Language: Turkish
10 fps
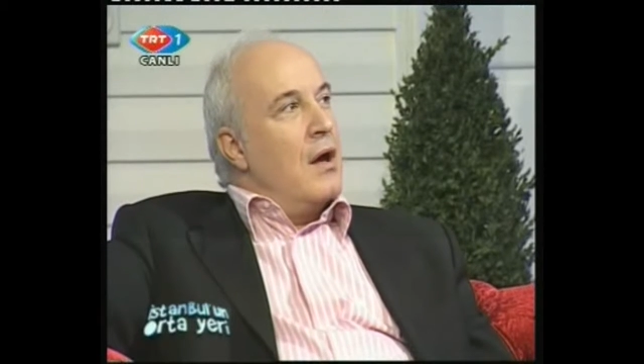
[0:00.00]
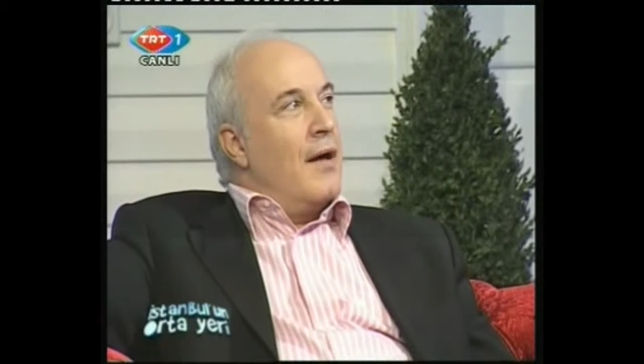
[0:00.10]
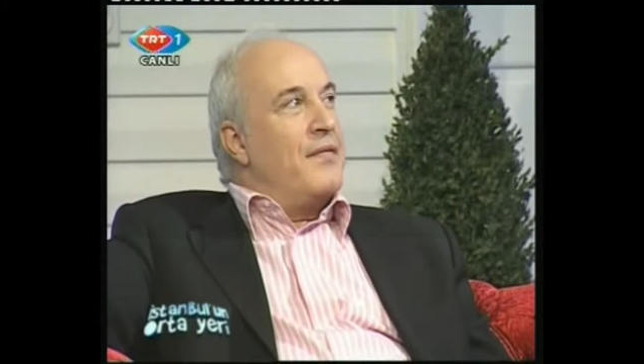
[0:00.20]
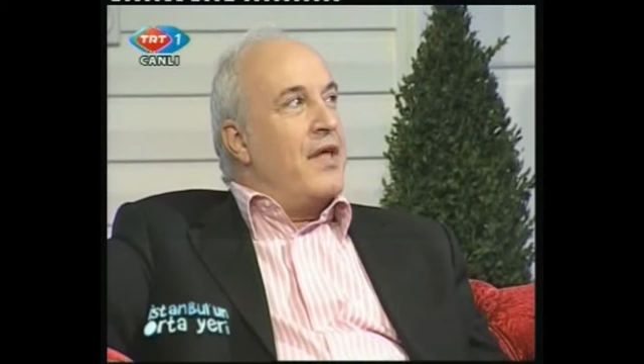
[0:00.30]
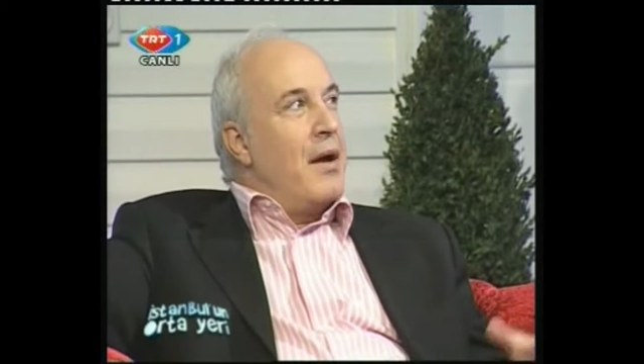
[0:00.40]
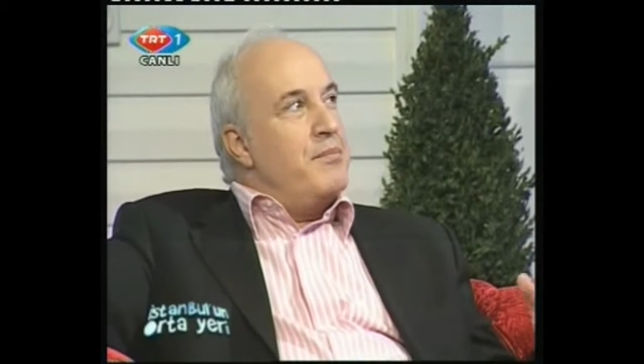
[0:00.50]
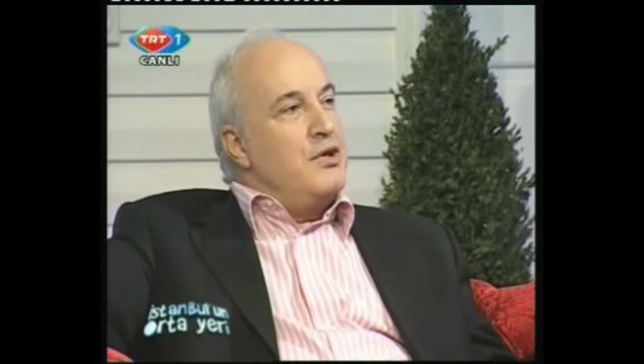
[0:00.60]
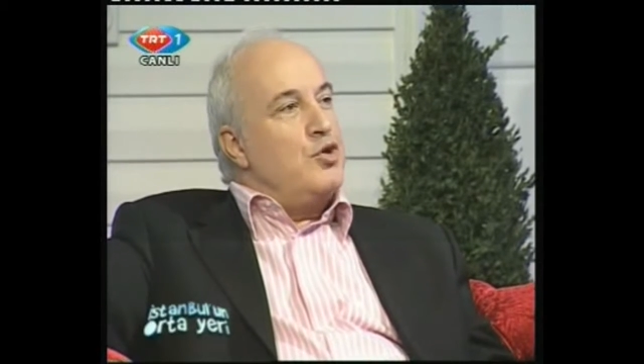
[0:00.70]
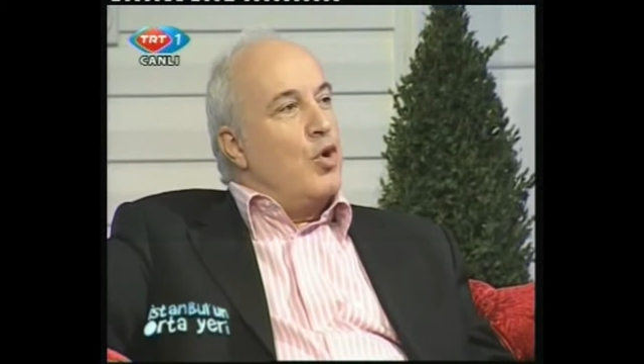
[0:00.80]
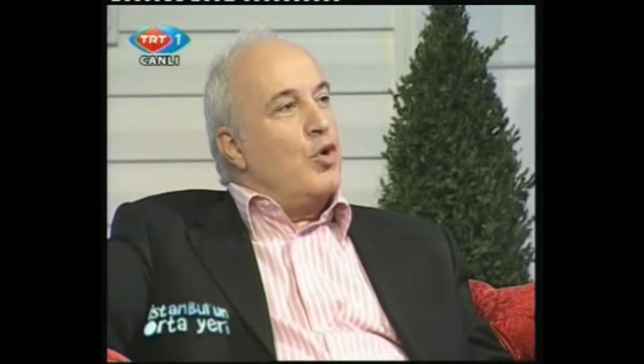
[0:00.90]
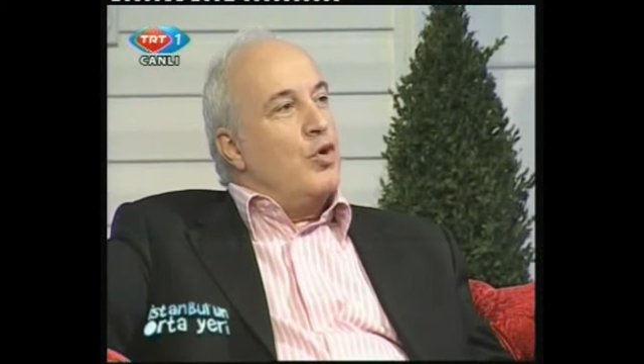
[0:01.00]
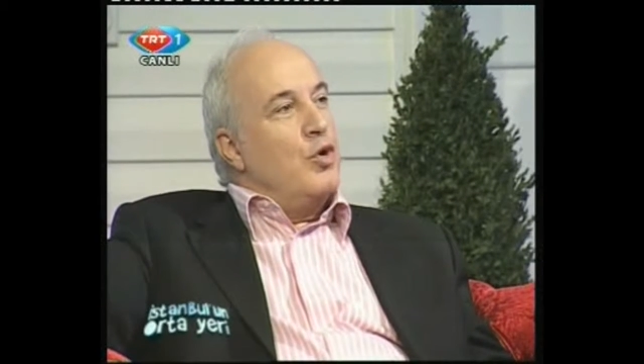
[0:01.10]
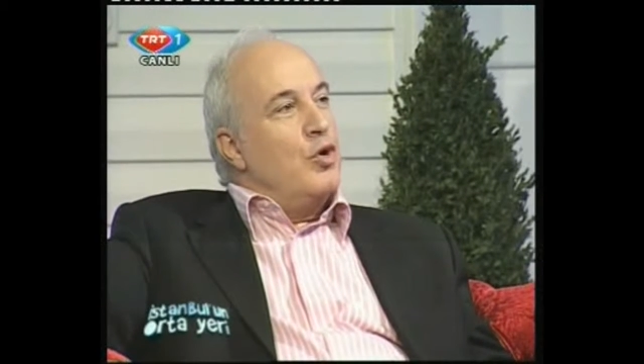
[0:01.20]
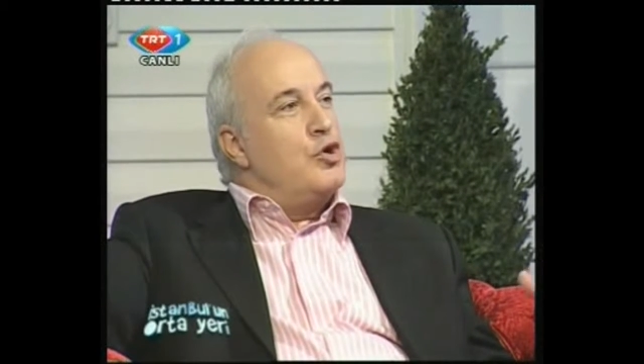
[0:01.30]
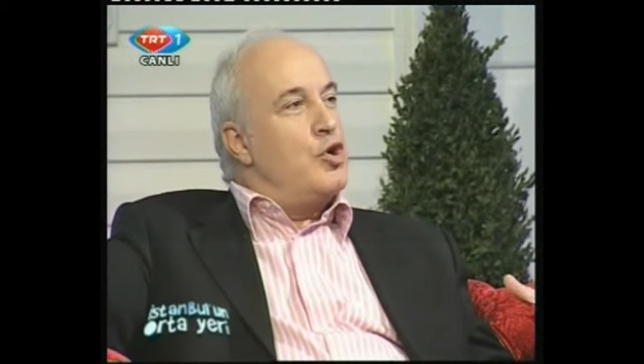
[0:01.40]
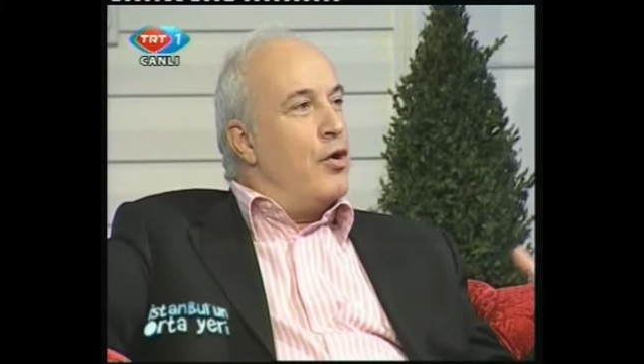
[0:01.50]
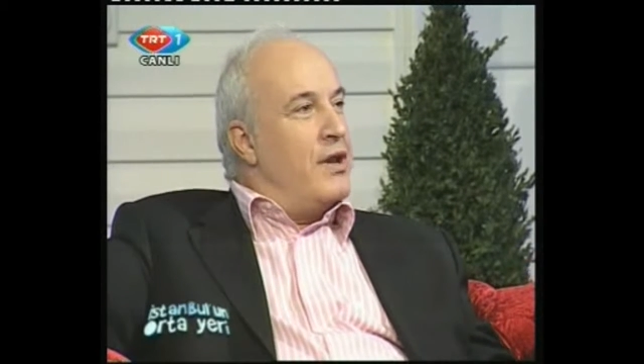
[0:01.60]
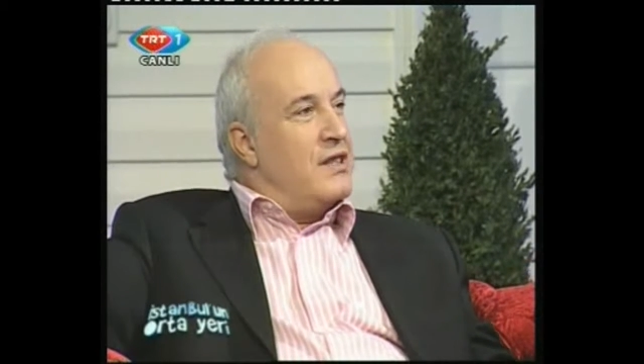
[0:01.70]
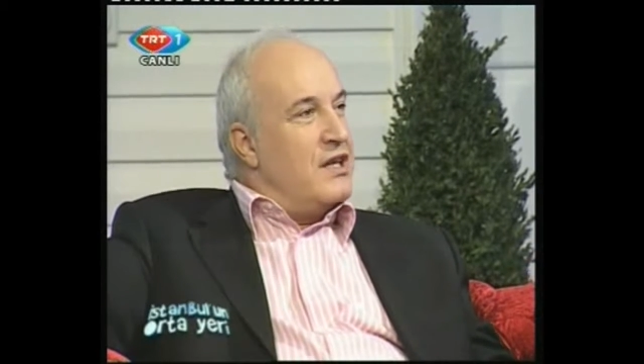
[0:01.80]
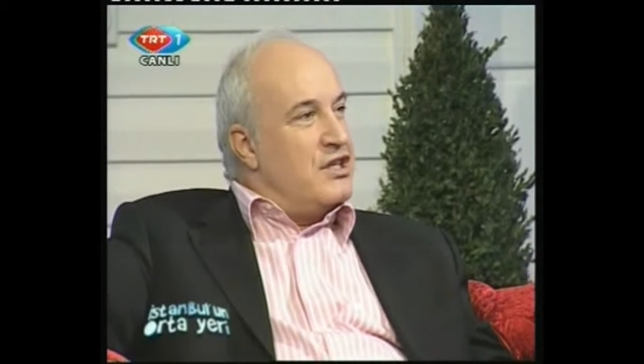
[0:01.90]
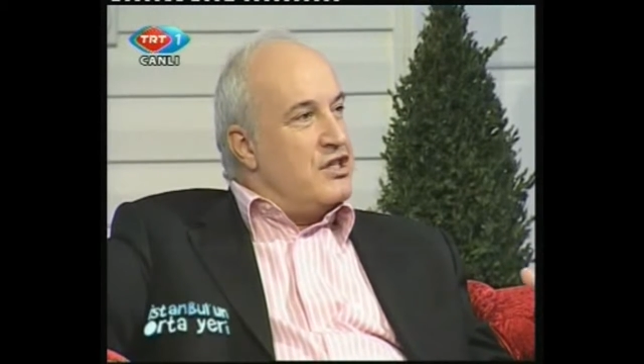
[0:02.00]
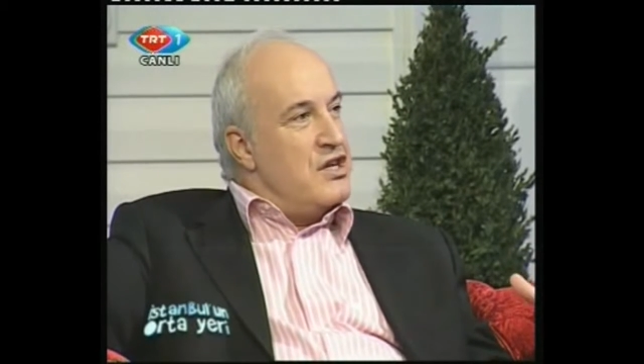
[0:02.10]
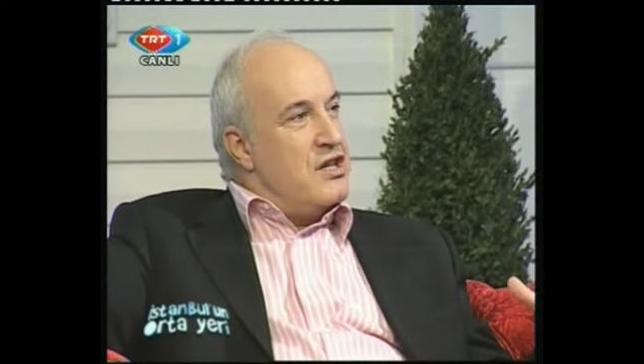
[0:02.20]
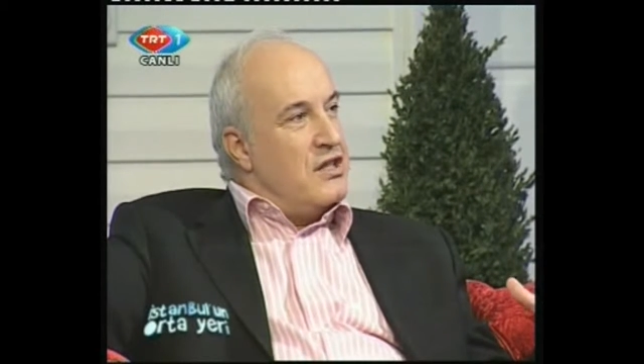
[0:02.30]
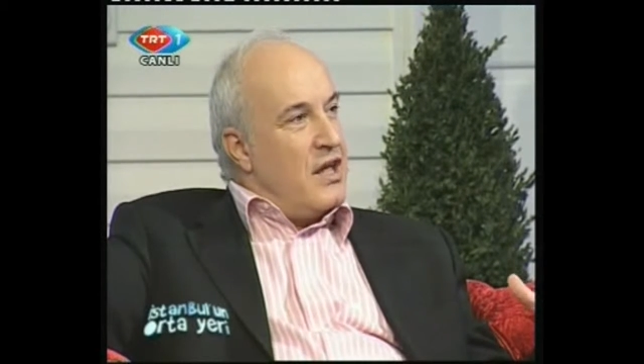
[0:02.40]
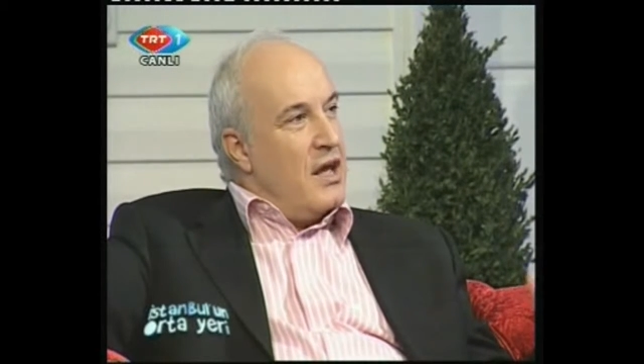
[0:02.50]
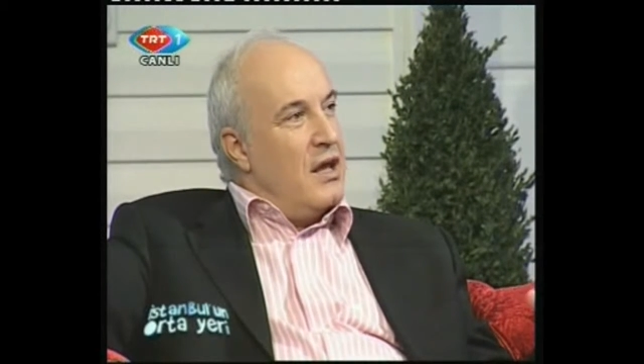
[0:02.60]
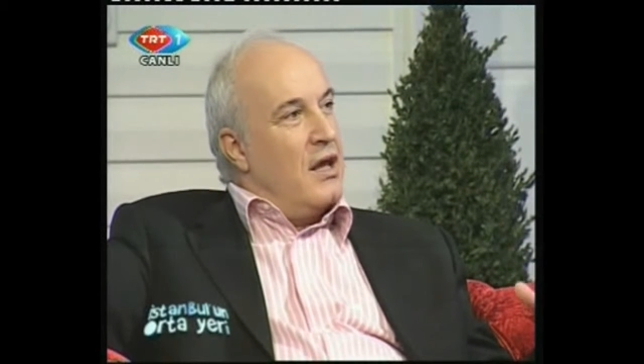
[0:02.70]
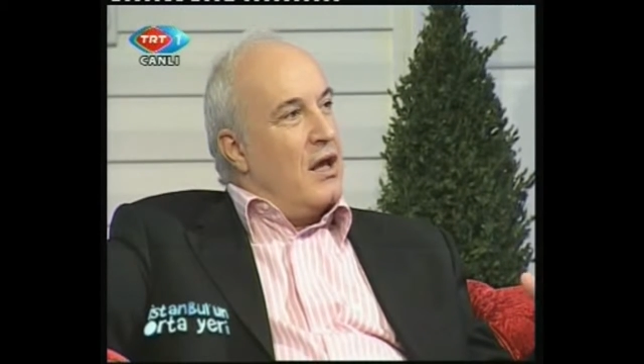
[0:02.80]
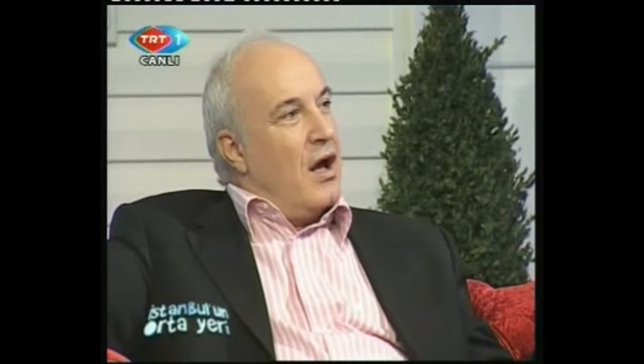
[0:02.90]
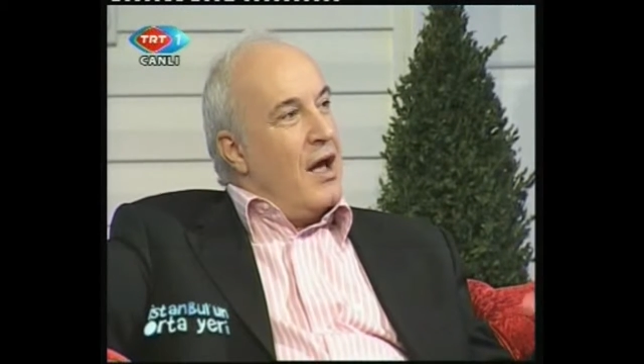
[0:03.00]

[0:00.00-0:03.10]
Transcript: Hatta birçok e, şöhretli kişinin de e,